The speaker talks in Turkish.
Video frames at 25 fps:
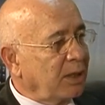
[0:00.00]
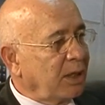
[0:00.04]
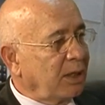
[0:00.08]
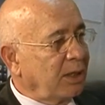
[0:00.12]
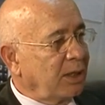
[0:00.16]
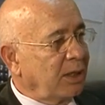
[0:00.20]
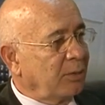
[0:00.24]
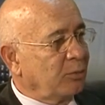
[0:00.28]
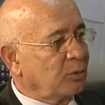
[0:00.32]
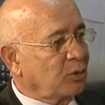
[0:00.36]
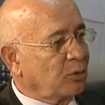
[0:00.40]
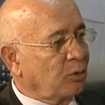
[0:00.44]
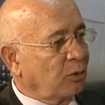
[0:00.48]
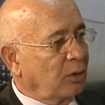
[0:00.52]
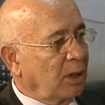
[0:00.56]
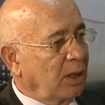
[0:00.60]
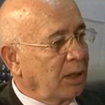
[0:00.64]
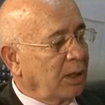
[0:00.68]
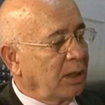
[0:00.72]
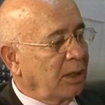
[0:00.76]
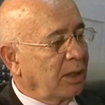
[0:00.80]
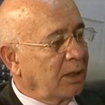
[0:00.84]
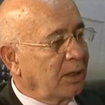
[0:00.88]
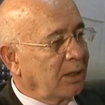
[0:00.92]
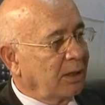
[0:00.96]
dediğimiz
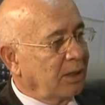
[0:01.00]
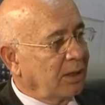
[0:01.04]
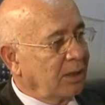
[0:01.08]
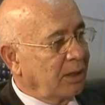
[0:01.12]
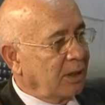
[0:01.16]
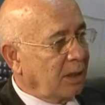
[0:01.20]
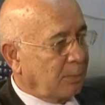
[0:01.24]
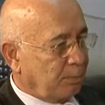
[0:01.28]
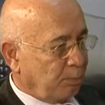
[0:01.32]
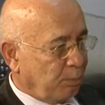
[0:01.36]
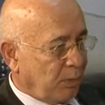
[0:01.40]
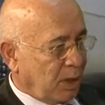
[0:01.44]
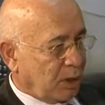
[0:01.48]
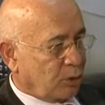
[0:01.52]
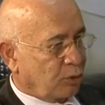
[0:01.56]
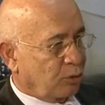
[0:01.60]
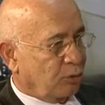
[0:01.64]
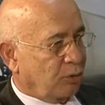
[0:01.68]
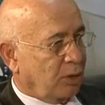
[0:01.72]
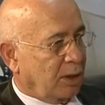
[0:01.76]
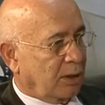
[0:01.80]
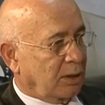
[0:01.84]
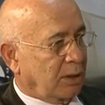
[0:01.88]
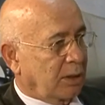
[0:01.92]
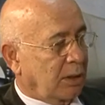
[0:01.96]
olayı yapmak
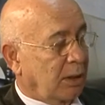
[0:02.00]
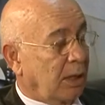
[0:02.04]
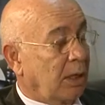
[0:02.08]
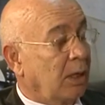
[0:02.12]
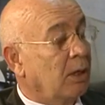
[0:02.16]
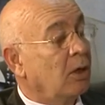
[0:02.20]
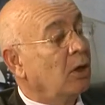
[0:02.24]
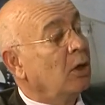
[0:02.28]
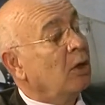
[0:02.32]
suretiyle.